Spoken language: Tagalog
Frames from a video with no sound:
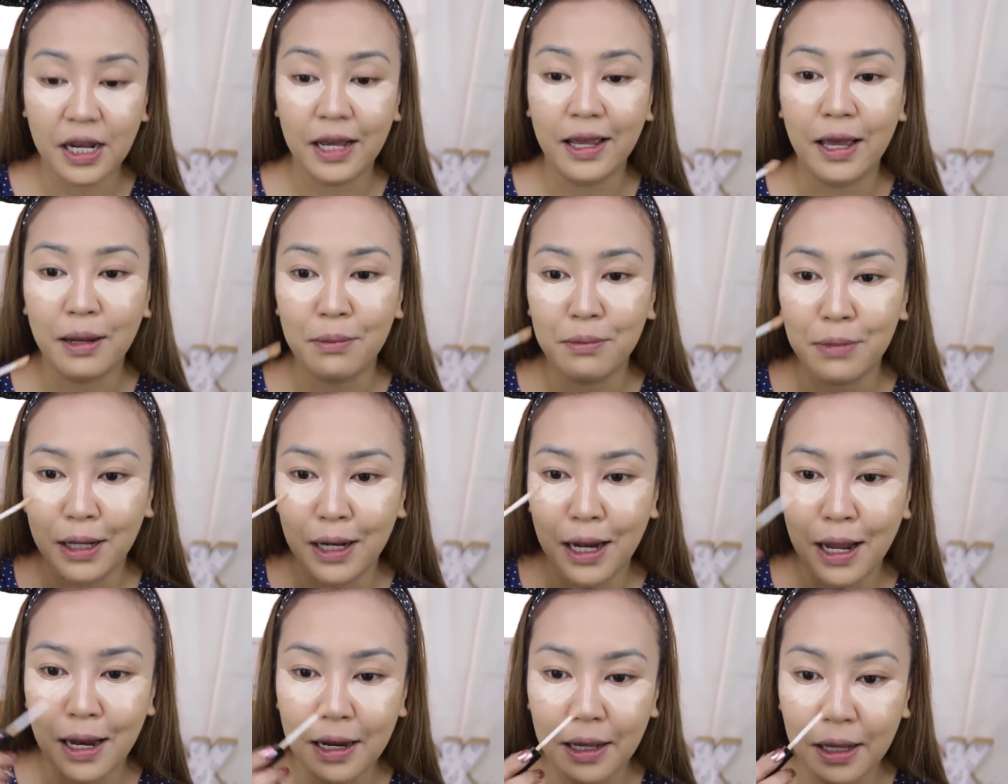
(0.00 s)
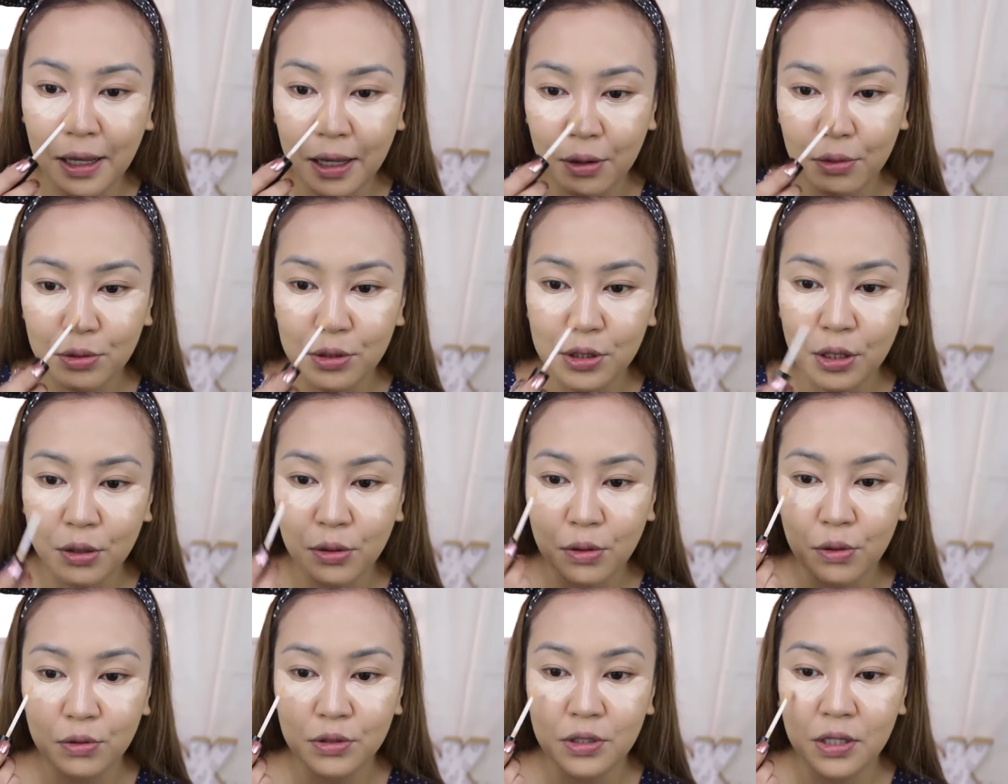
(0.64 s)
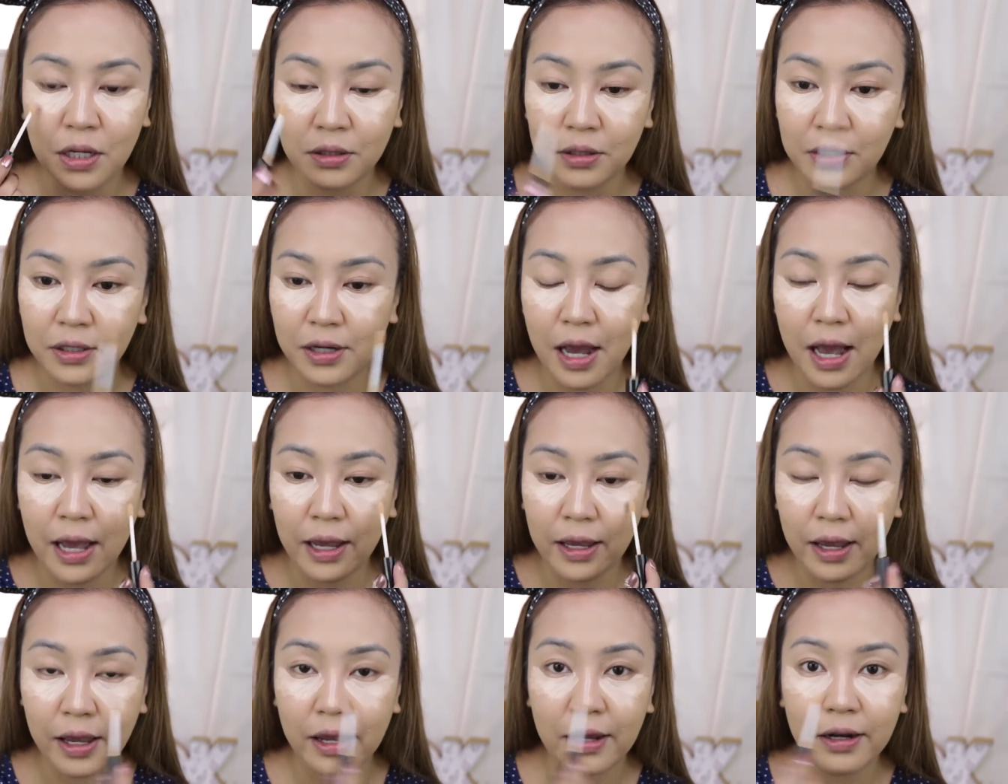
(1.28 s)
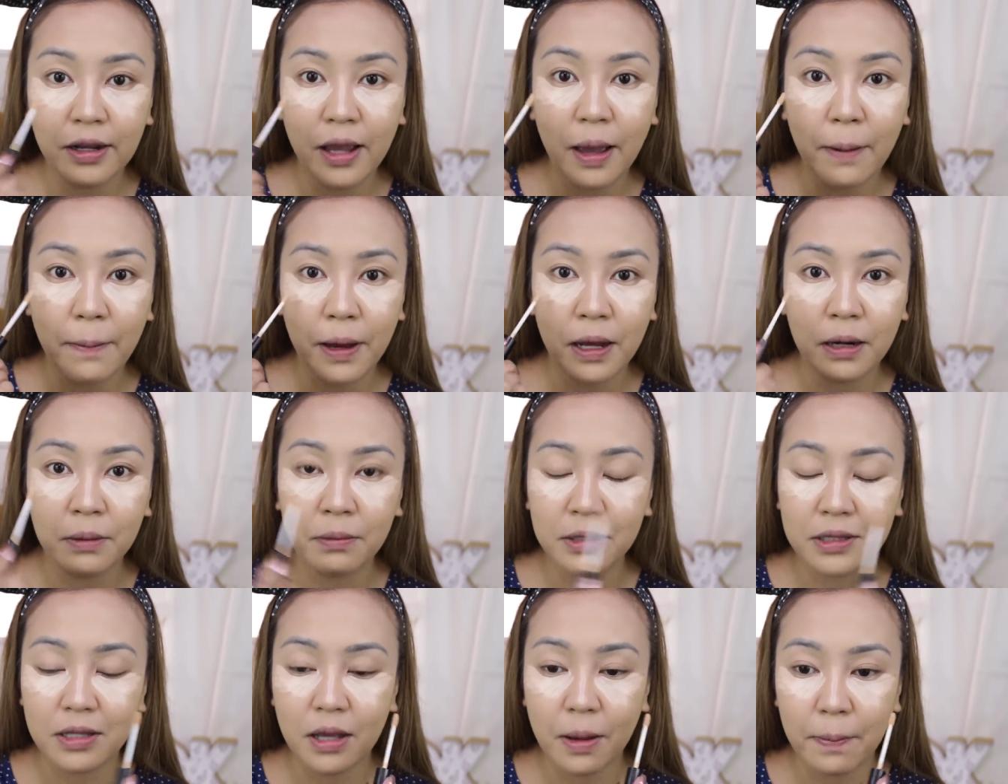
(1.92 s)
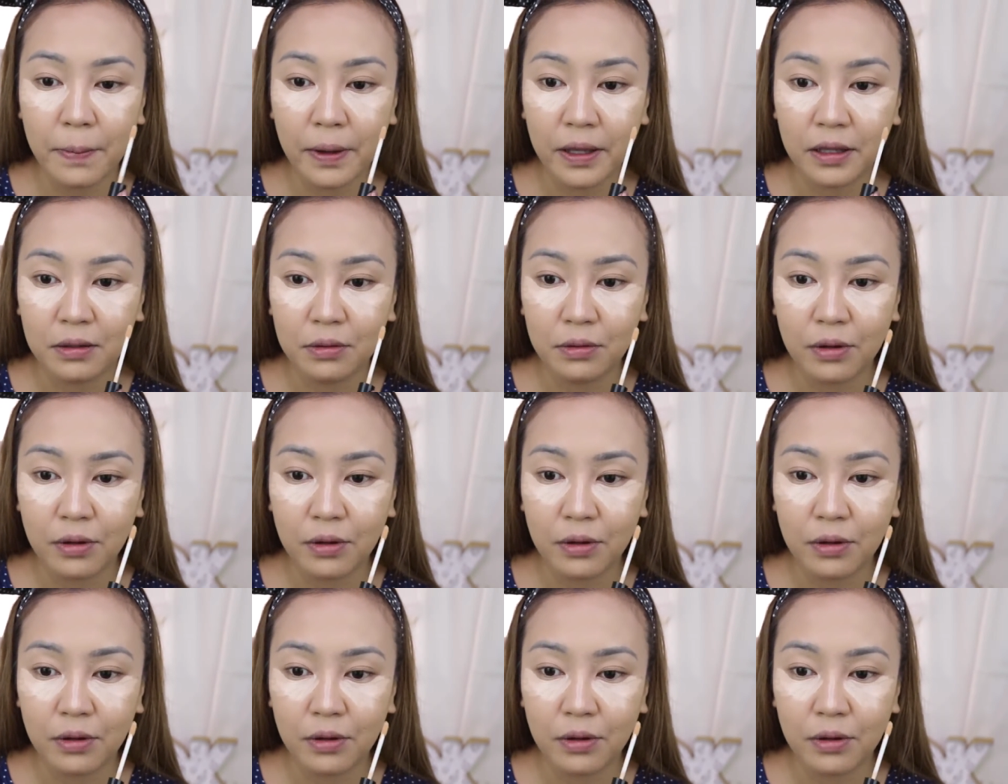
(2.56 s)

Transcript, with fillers: Ayan, maglalagay ako sa nose, under eye area para matakpan